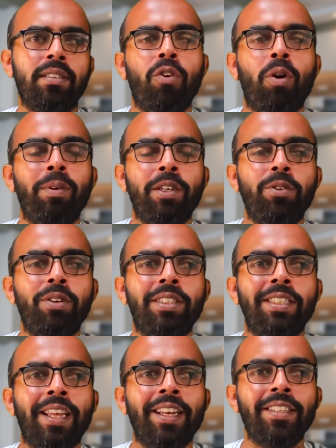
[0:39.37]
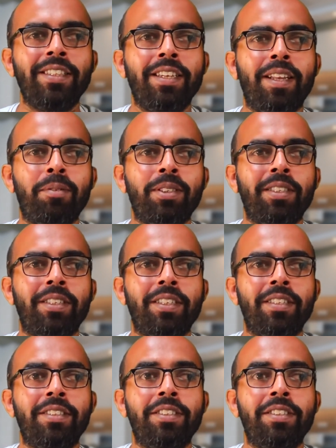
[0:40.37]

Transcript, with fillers: কমেন্ট করে জানান দিন আমাদেরকে